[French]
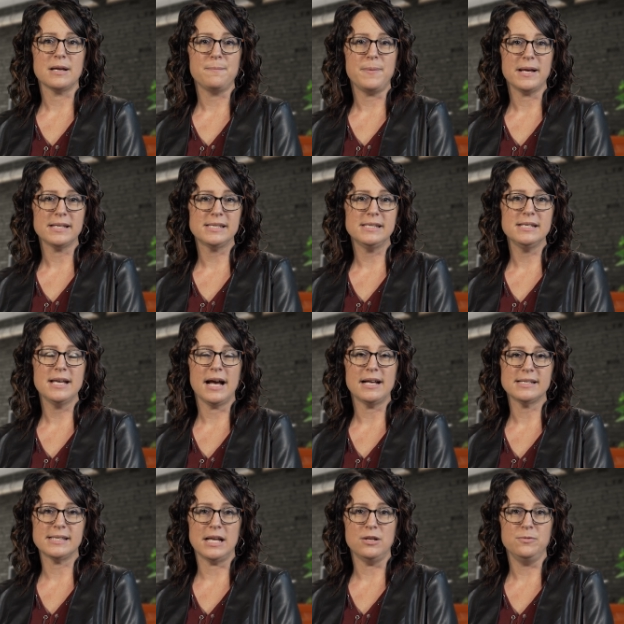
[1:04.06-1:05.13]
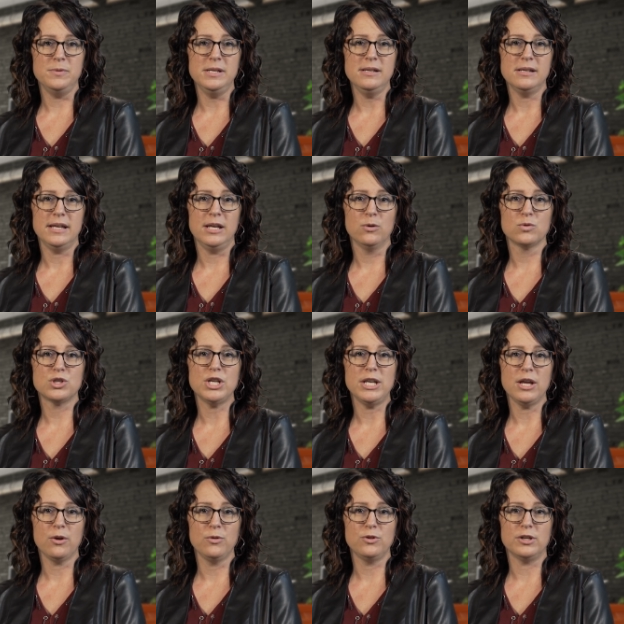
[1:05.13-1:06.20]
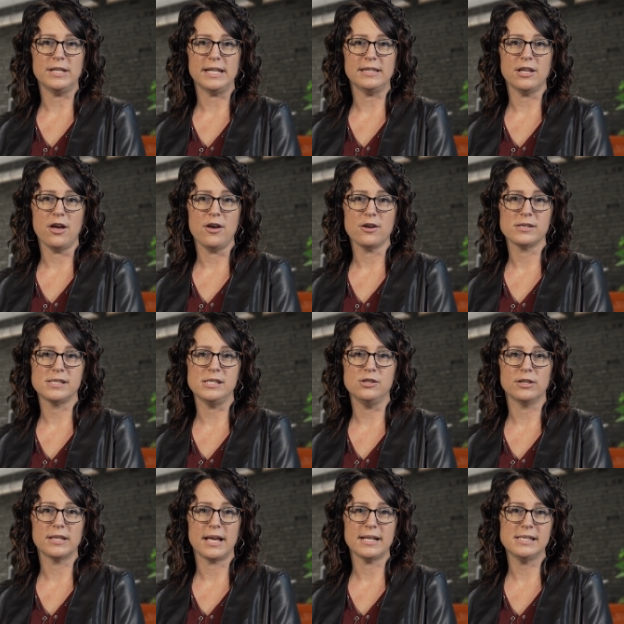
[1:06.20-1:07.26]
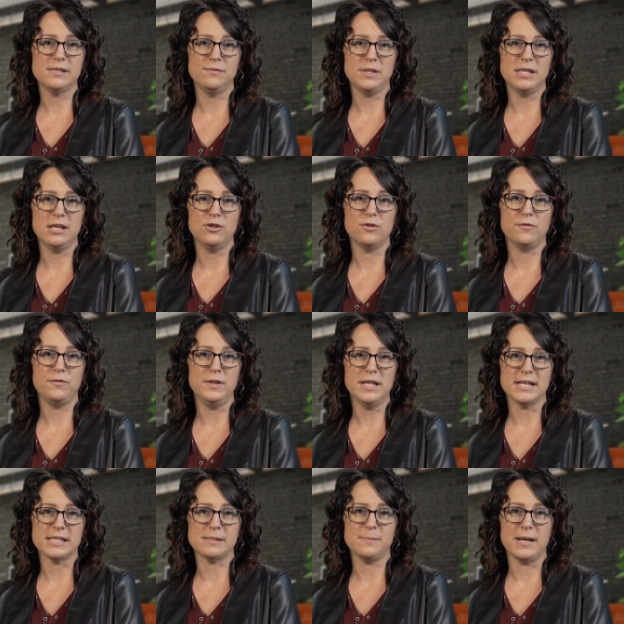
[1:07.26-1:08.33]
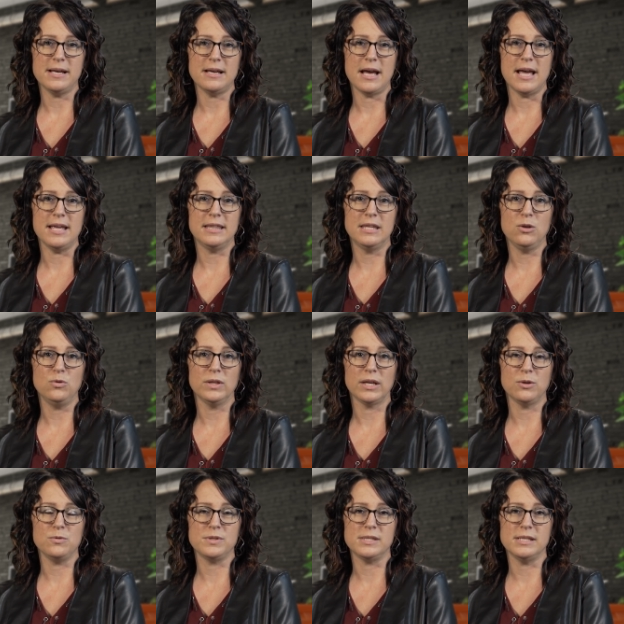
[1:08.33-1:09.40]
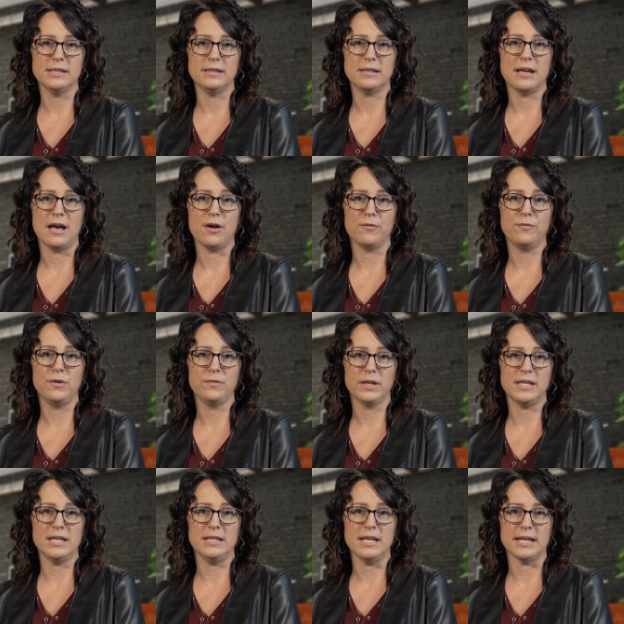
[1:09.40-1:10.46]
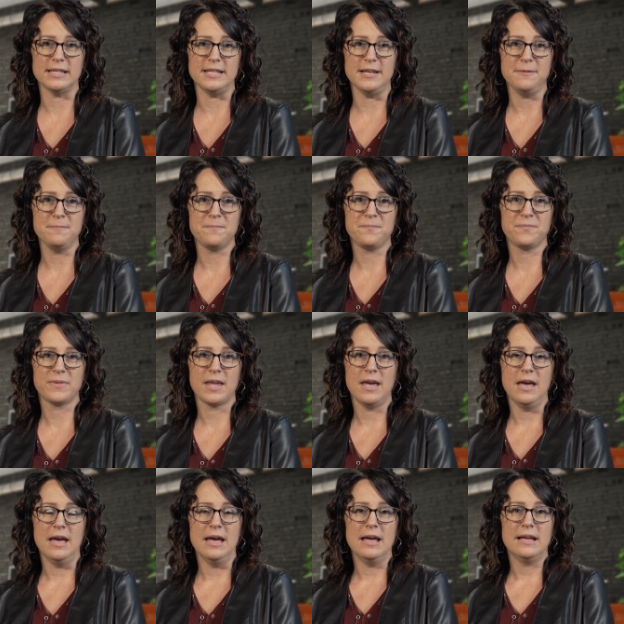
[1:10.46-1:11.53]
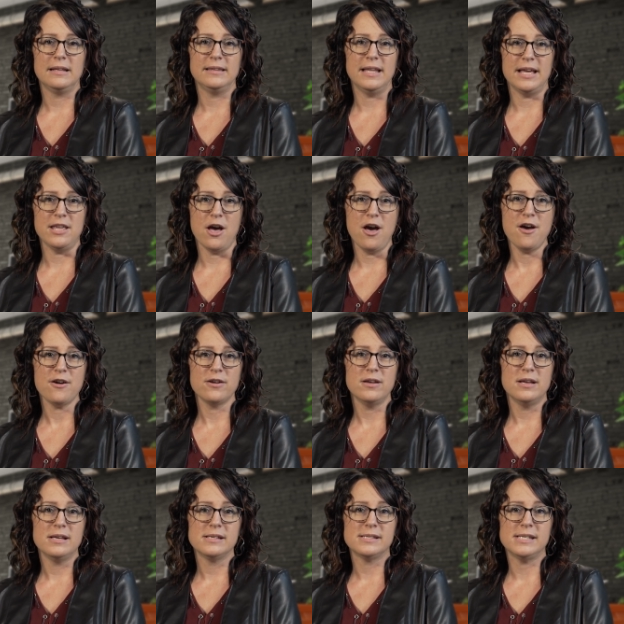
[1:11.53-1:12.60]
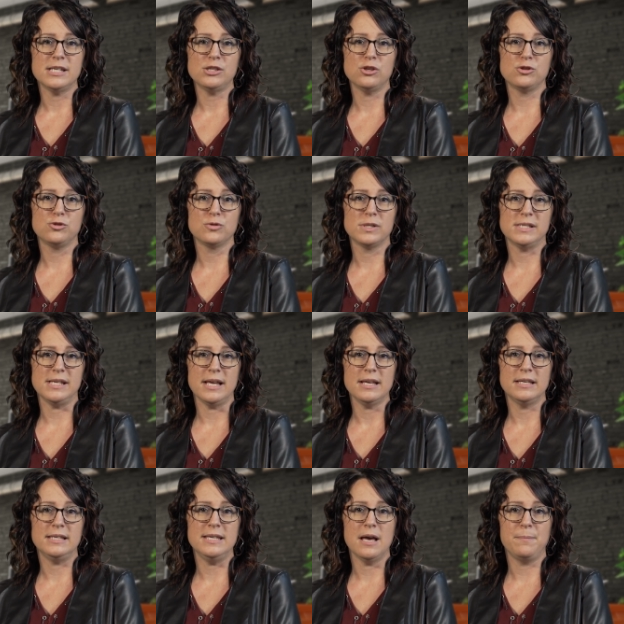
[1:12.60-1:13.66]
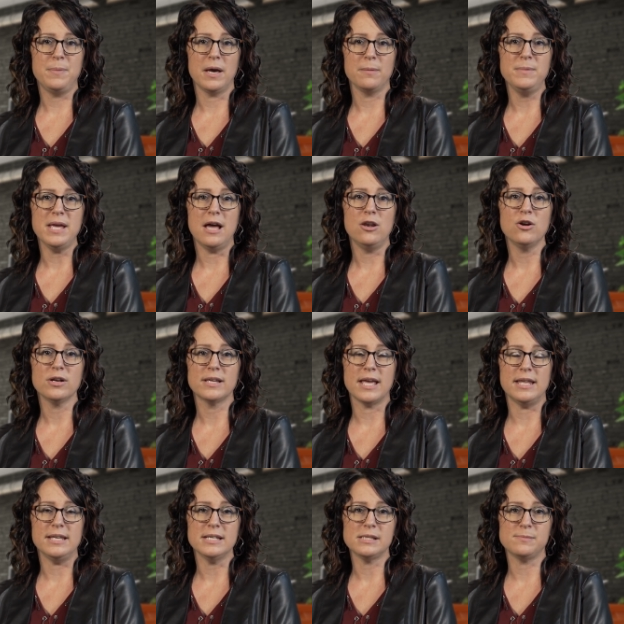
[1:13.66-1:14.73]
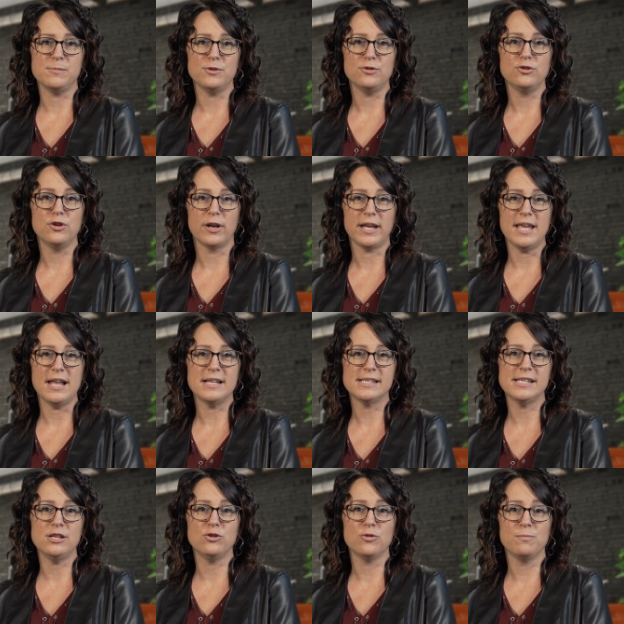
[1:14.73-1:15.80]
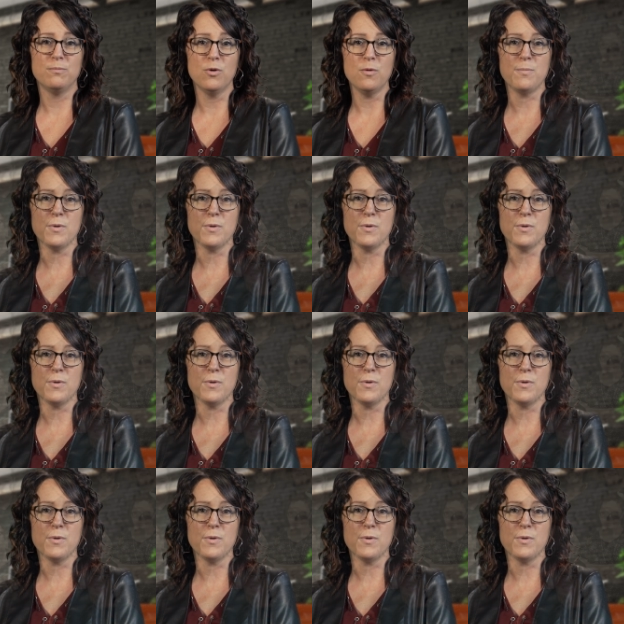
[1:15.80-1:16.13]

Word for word: en partie grâce à lui et aux généreux donateurs si notre activité de financement a été une réussite en février dernier. D'ailleurs, c'est ce succès qui a permis à l'organisme de réaliser de beaux